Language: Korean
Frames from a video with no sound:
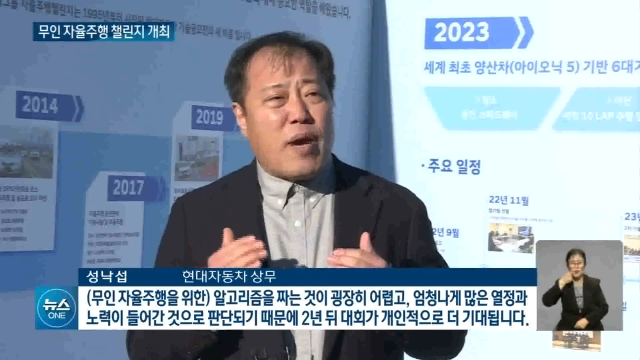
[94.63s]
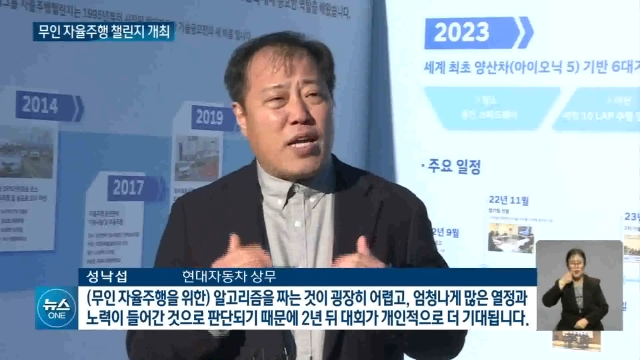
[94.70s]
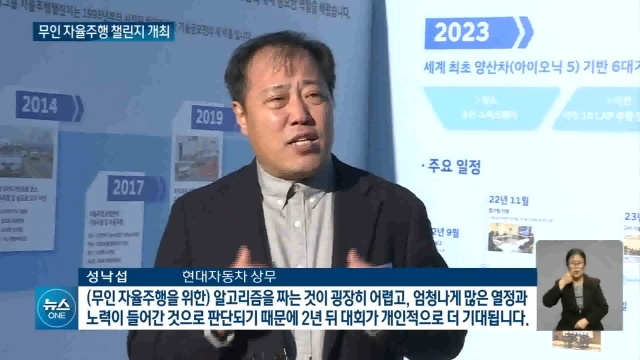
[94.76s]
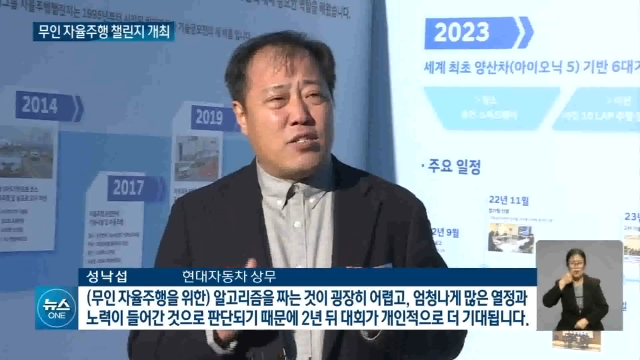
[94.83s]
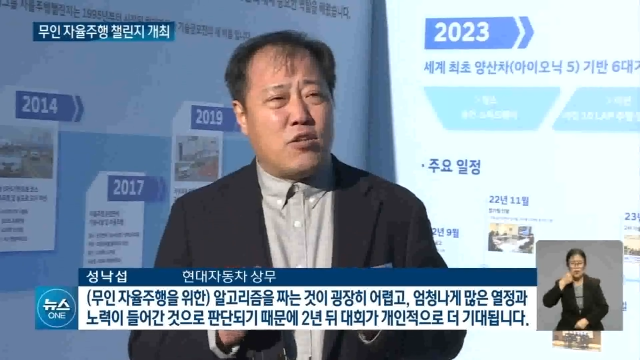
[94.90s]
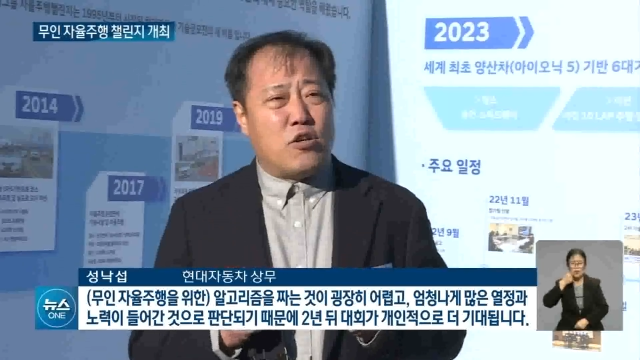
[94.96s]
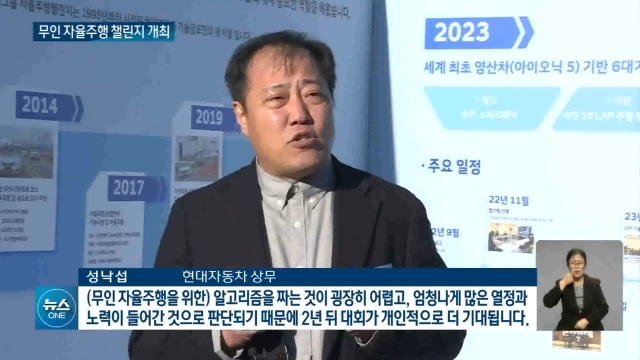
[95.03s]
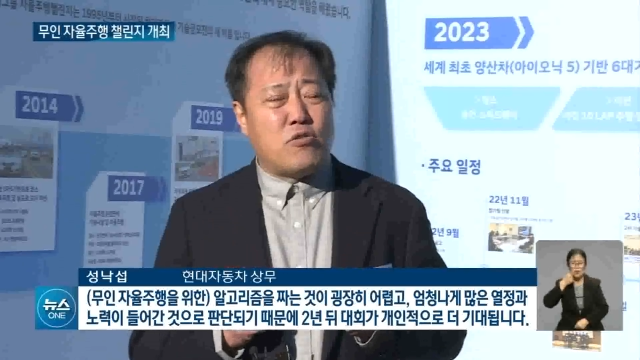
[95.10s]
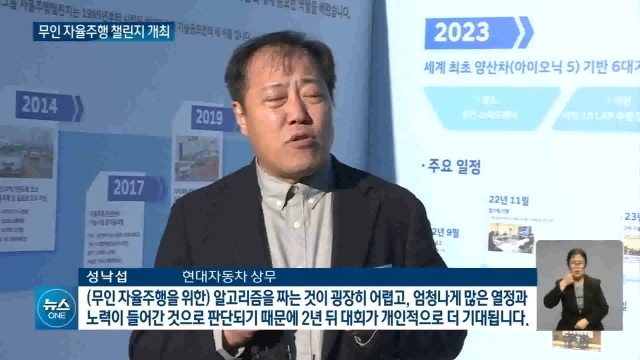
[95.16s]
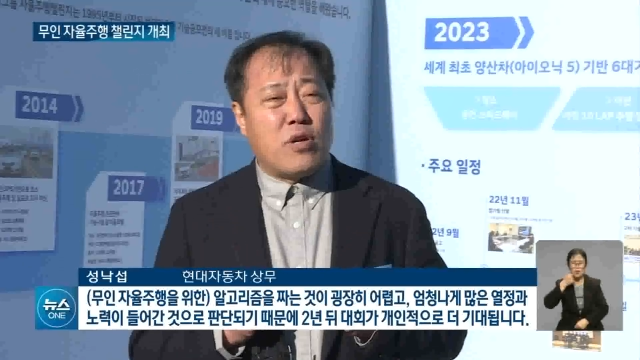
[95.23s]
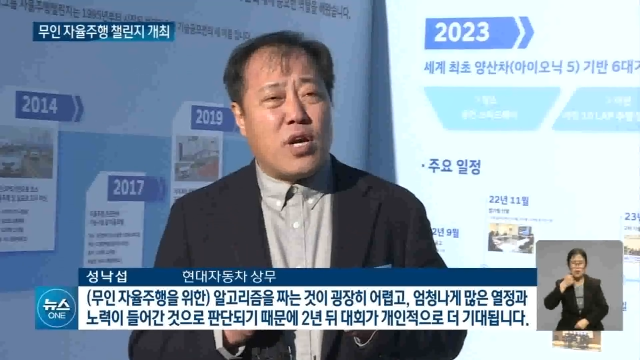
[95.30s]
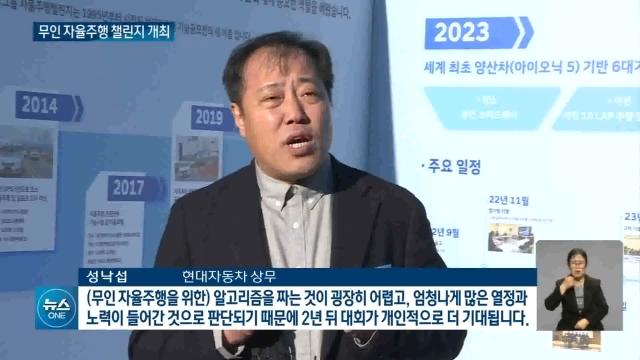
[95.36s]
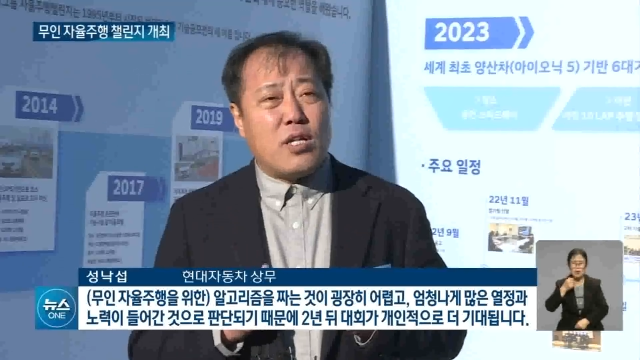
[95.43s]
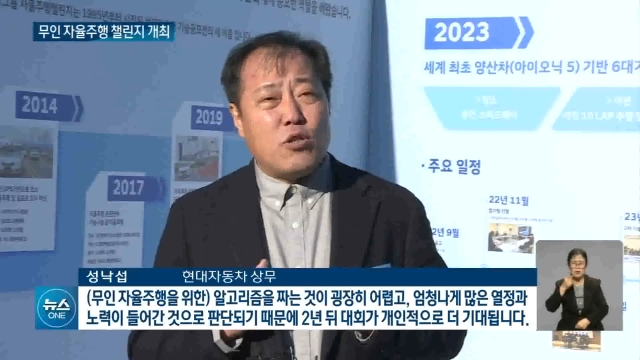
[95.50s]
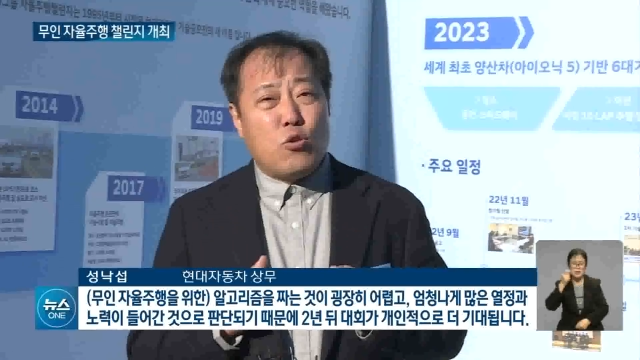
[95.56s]
많은
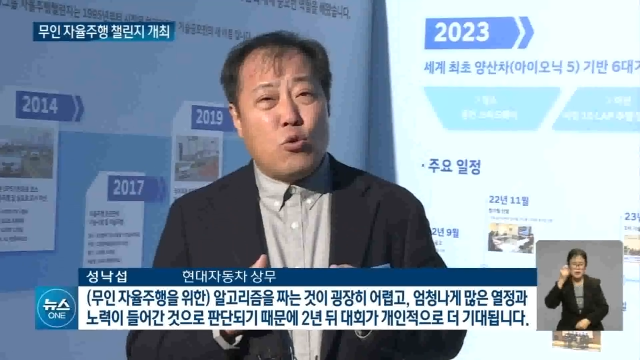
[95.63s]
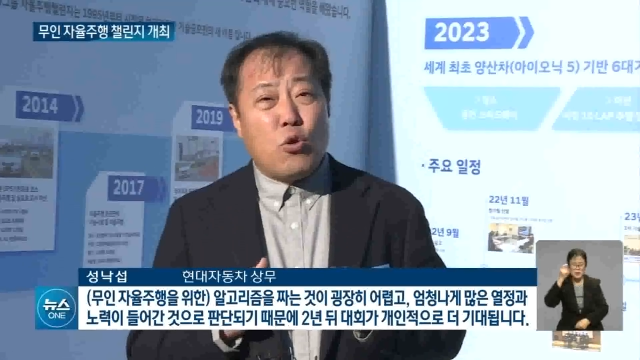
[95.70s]
열정과